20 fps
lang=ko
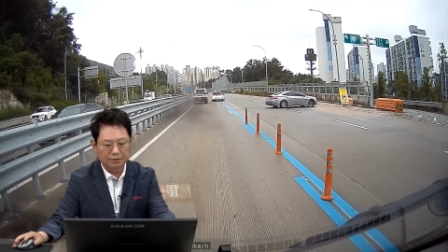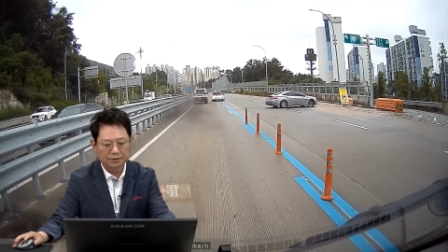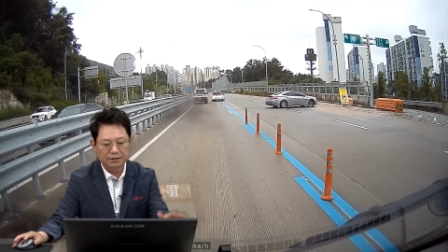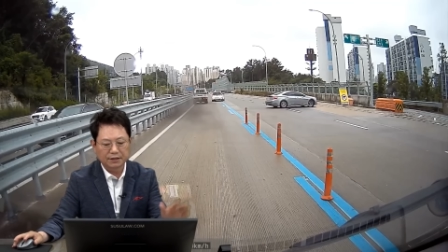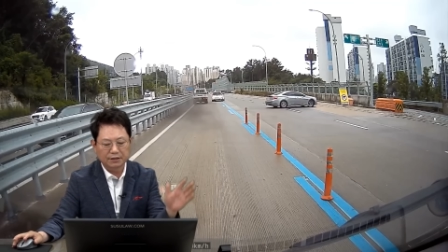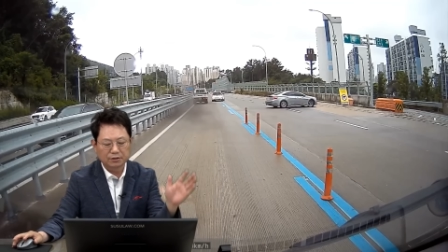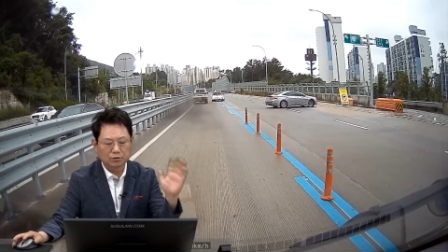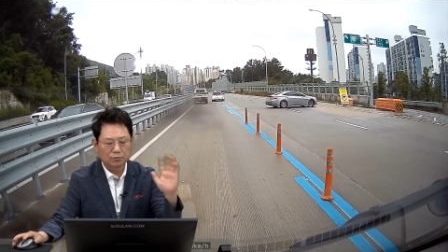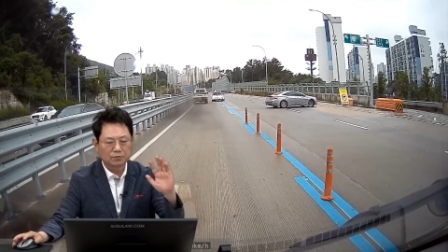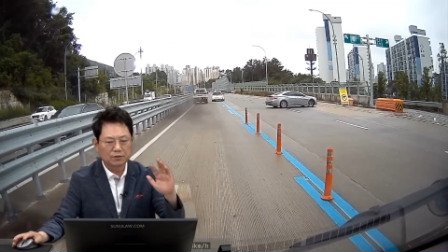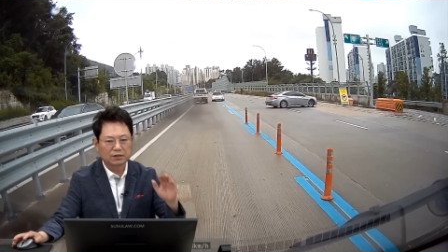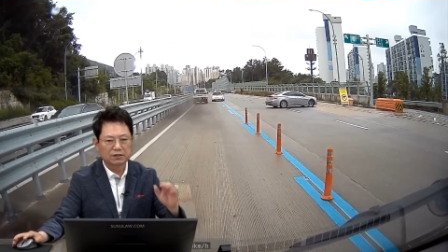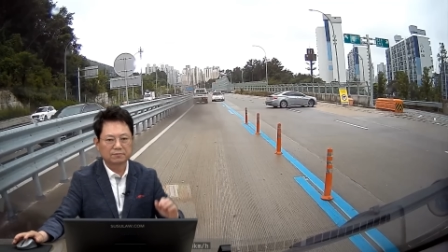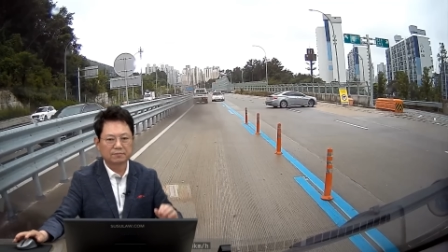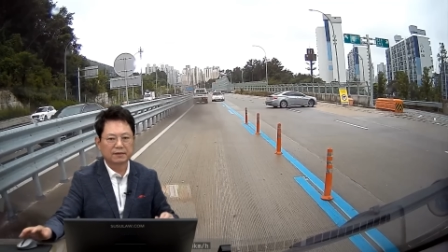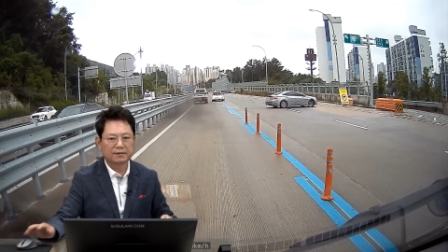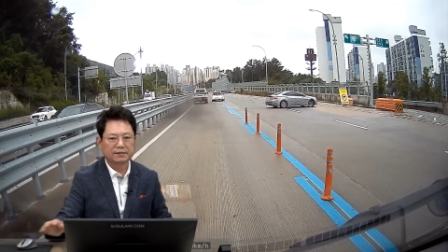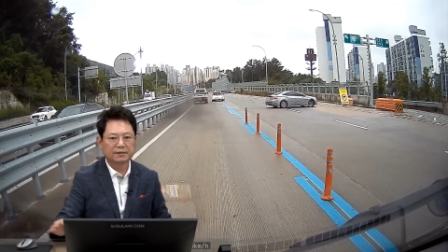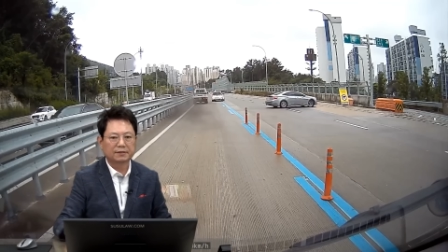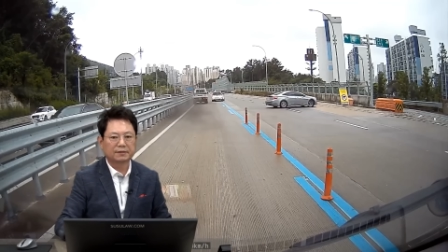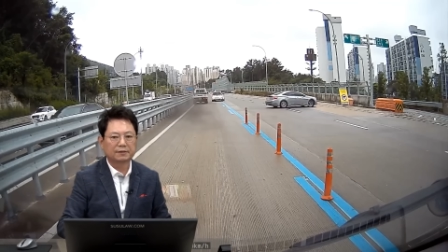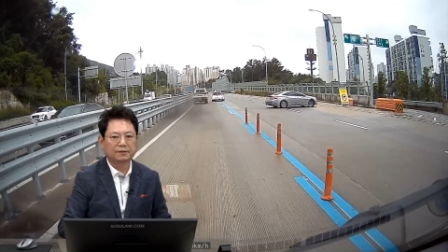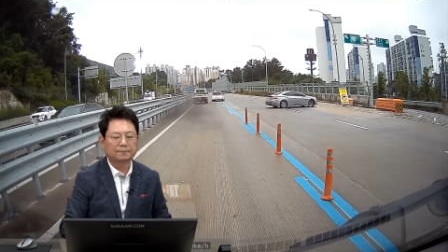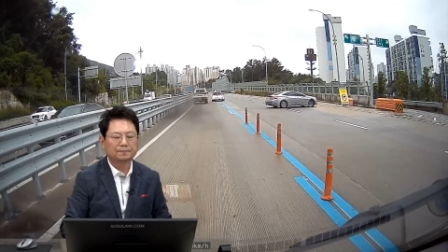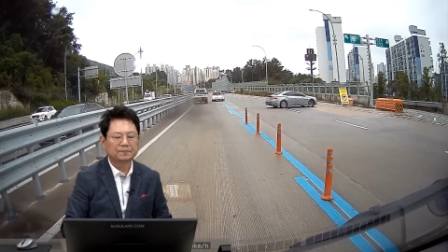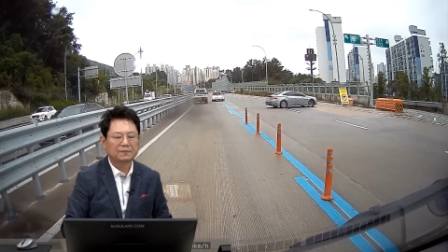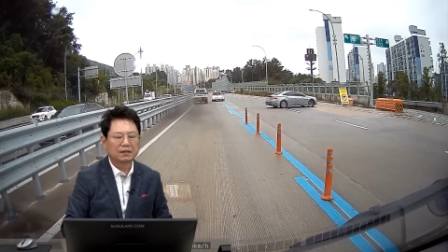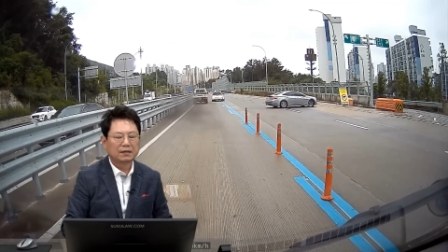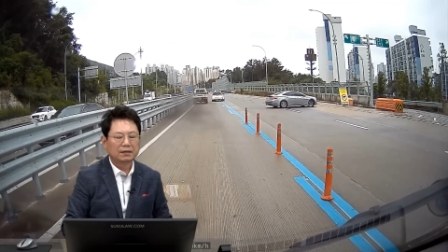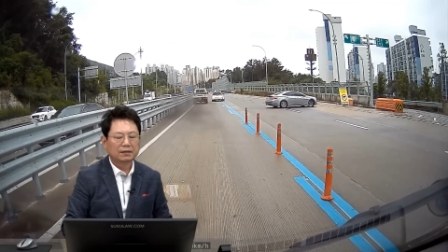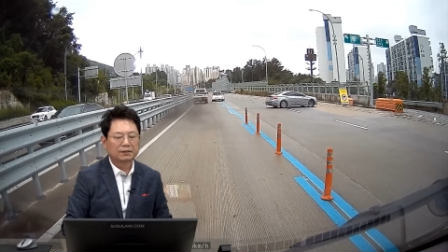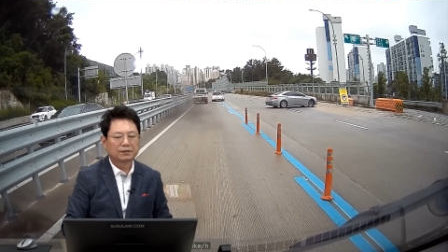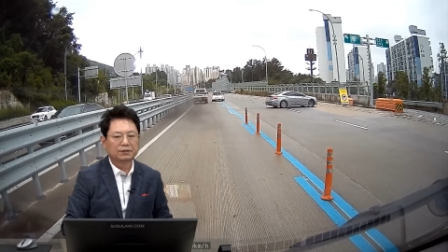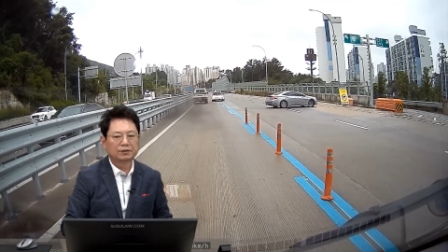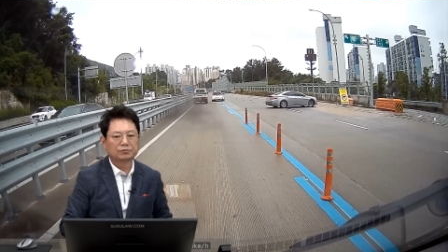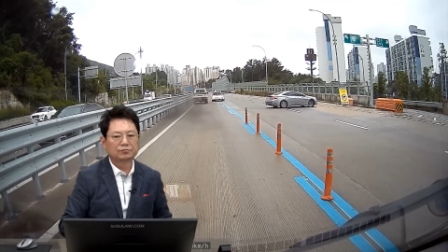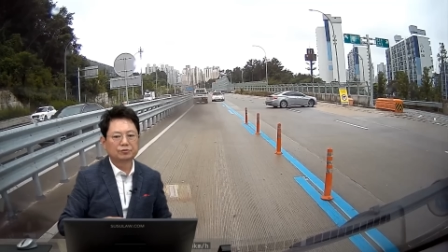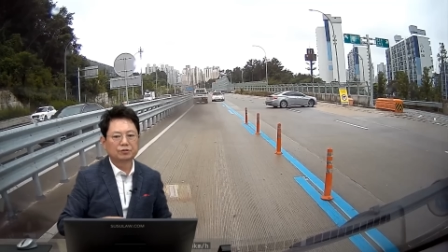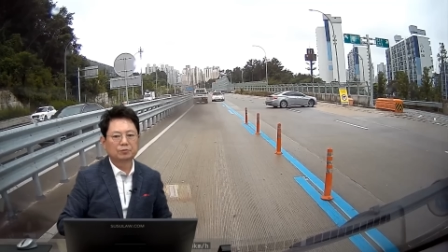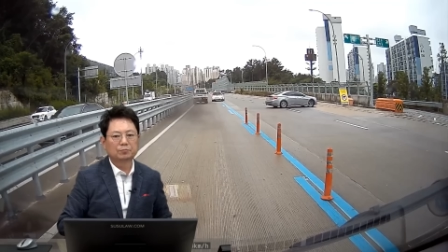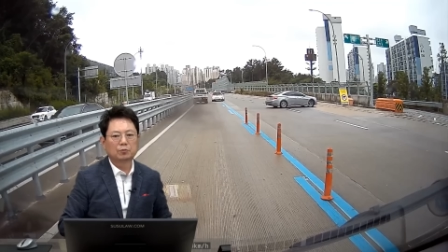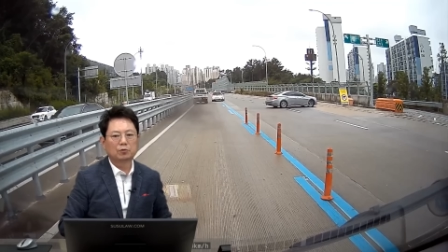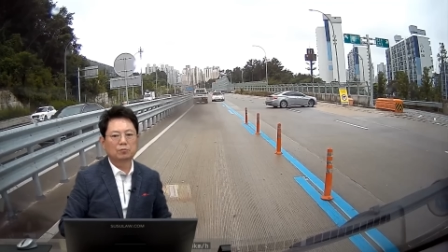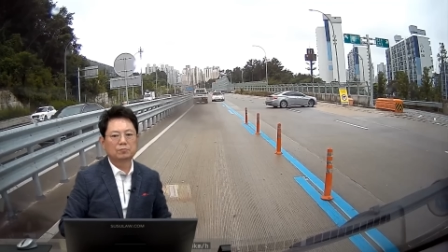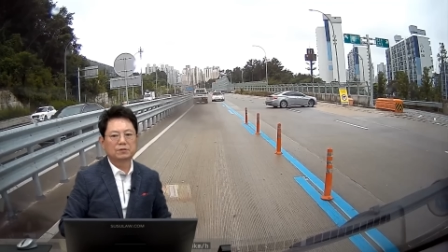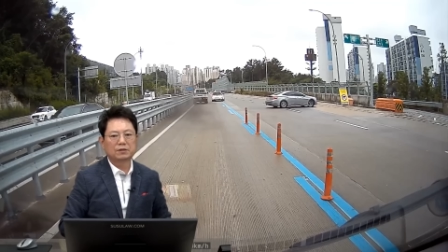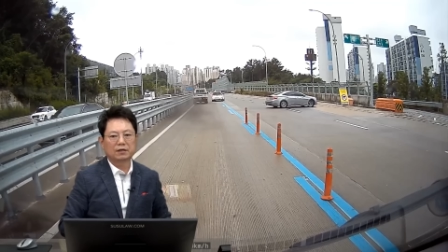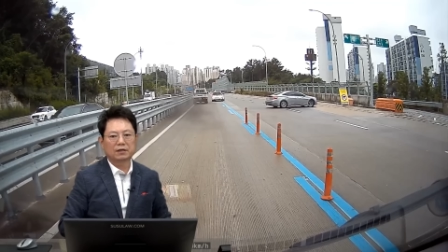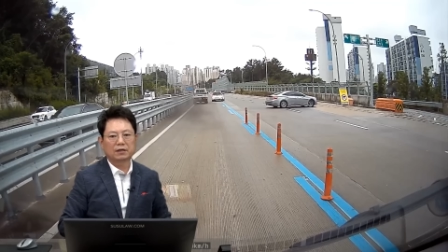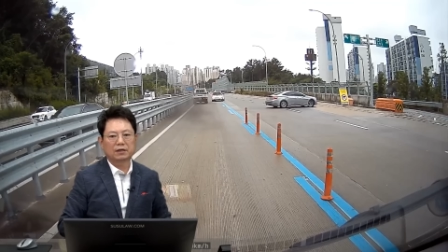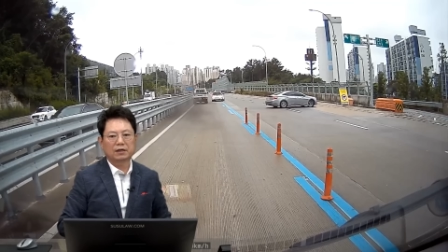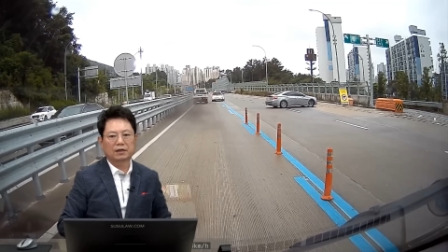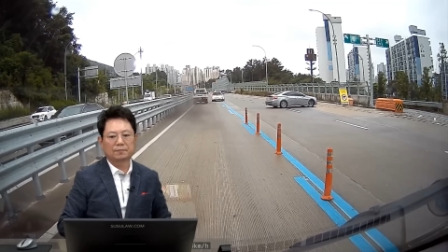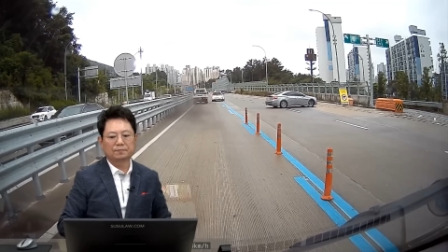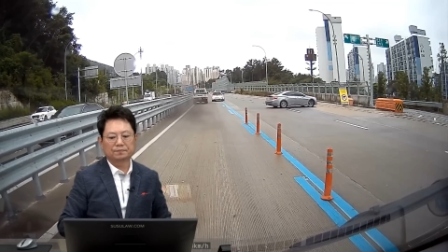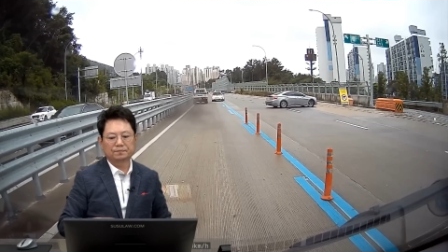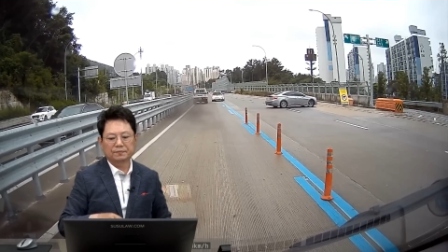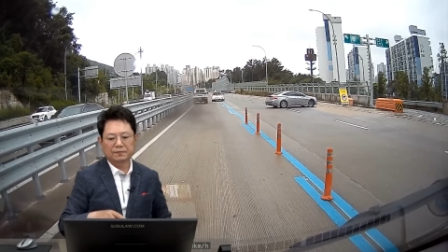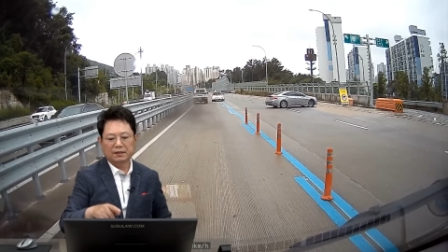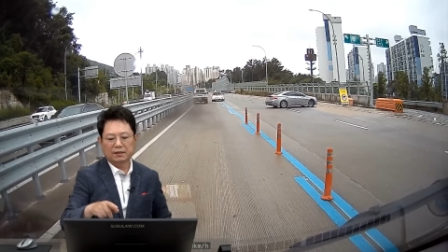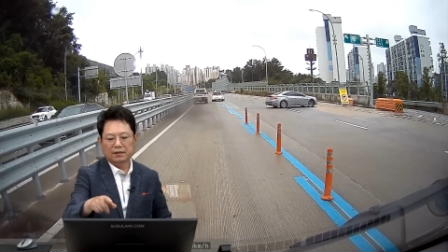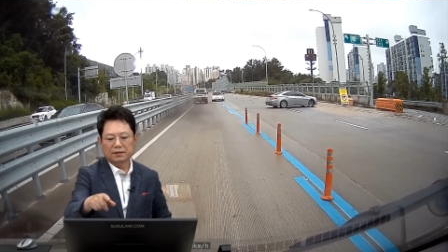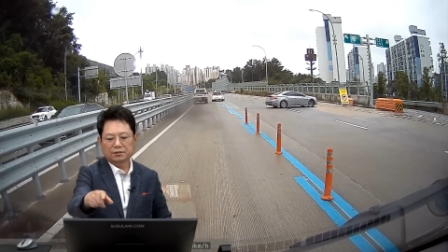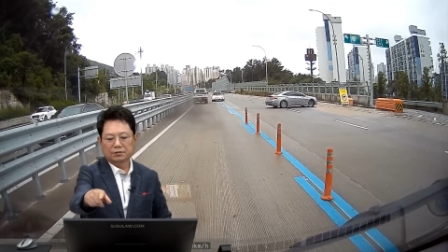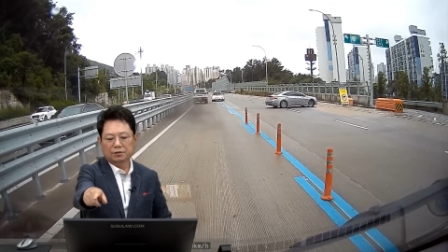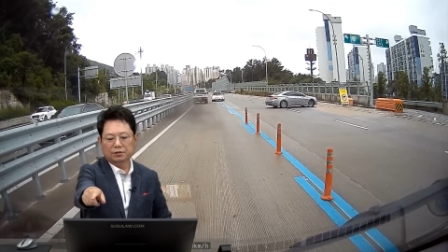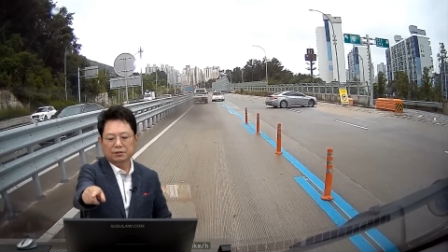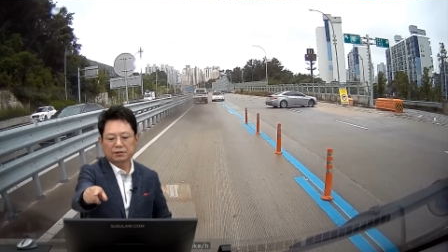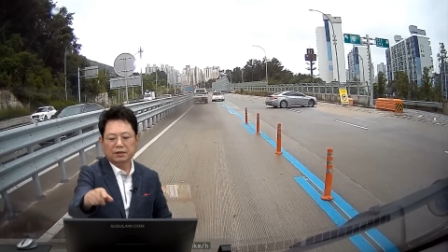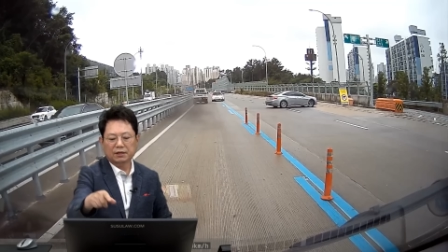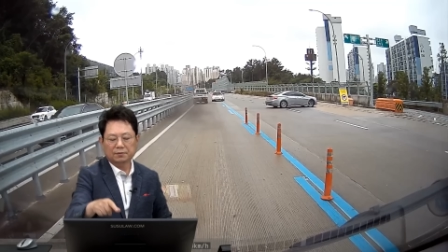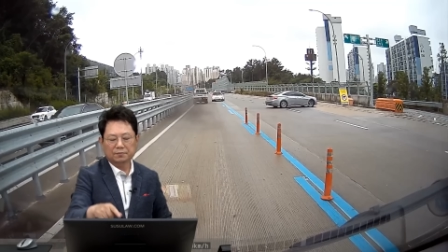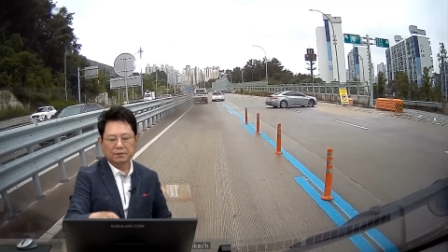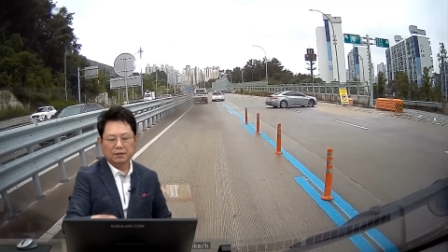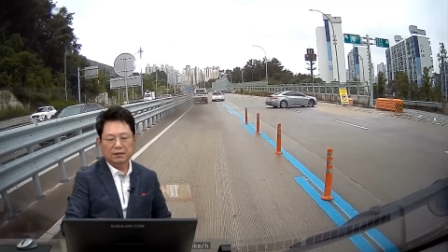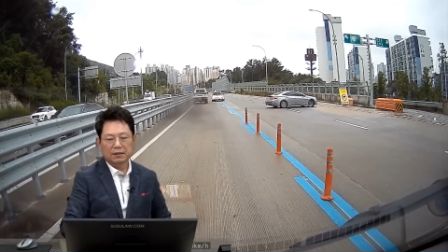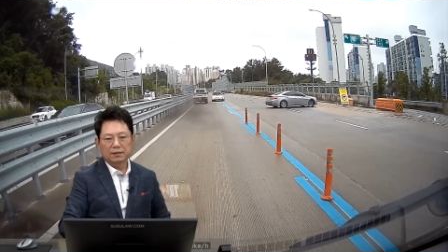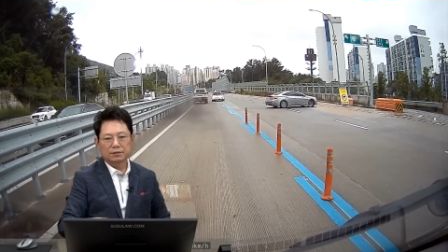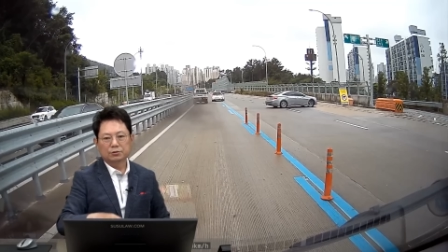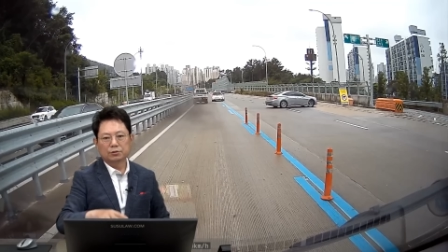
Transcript: 경찰에 접수하지 마세요. 그리고 우리 보험사가 저 차,